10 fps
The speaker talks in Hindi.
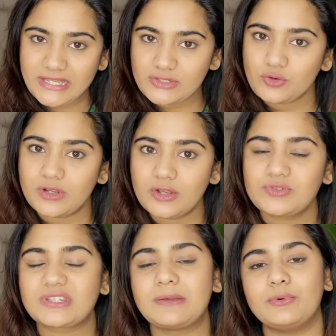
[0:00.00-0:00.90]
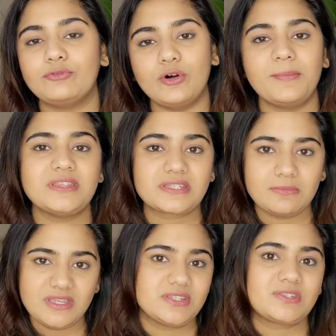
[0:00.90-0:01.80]
टेस्ट होगा उसके परफॉर्मेंस
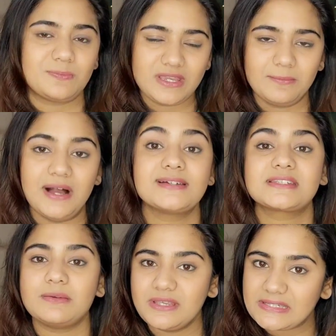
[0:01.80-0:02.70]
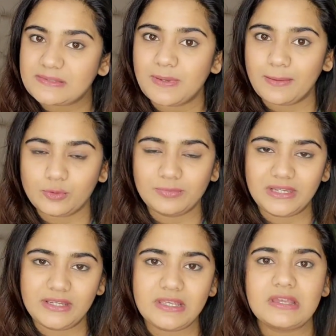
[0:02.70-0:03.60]
के बेसिस पे या मार्क्स के बेसिस पे आपको
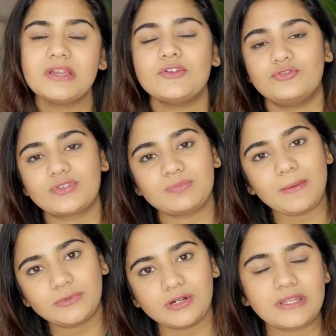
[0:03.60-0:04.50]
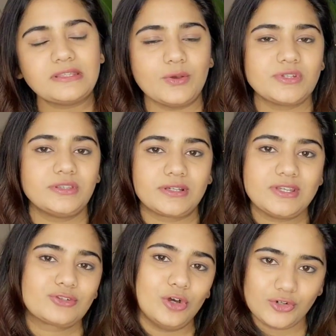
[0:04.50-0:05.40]
मिलेगी जिसमें आप थर्टी थाउजेंड तक
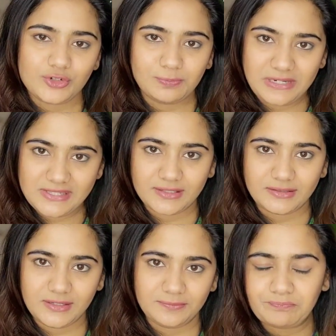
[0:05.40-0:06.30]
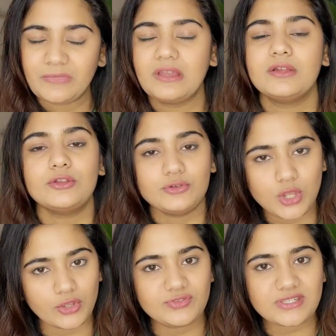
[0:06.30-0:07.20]
की स्कॉलरशिप ले सकते हैं
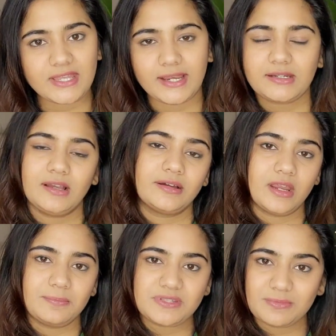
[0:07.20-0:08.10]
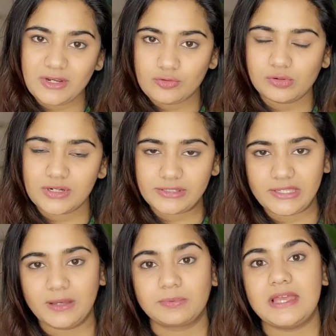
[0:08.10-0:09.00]
नॉट जस्ट दैट अगर आप इसमें इनरोल
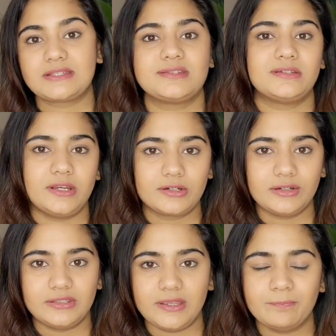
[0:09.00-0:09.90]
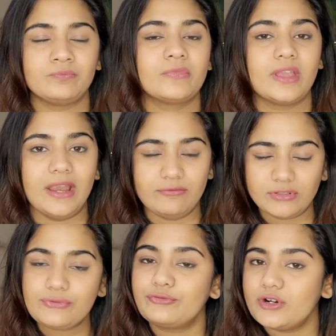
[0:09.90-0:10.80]
करते हैं आप क्लासेस अटेंड करते हैं एंड
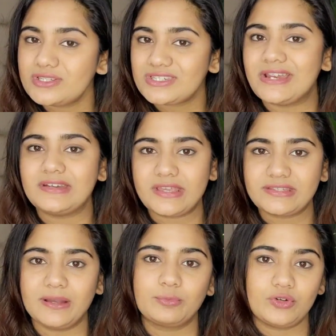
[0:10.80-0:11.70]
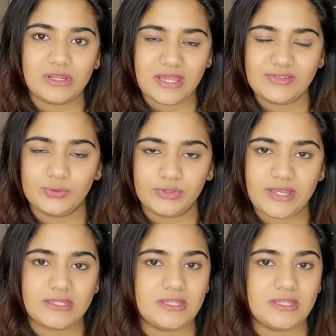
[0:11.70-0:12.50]
विद इन फर्स्ट टेन डेज आपको रियलाइज़ होता है